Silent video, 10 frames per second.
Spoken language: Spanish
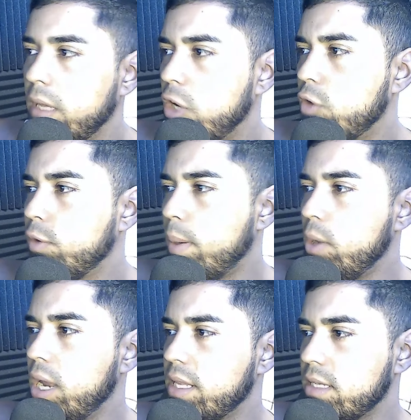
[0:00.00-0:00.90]
y confirmamos
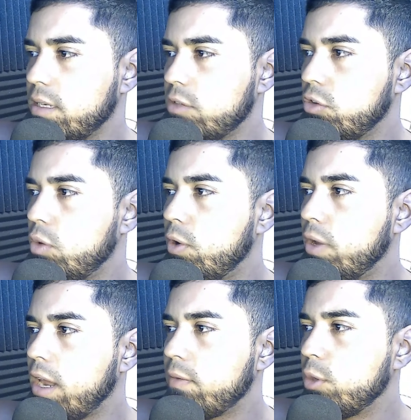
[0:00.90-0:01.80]
la transacción. Lo bueno que
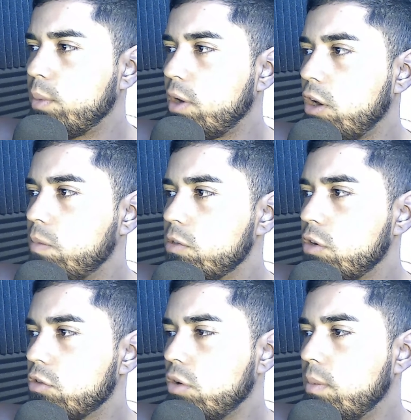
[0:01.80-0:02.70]
en Arbitrum ahora las
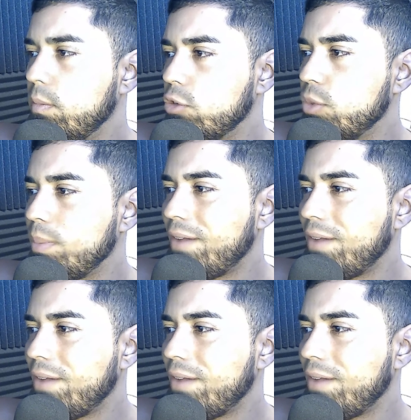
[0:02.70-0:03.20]
comisiones son mucho más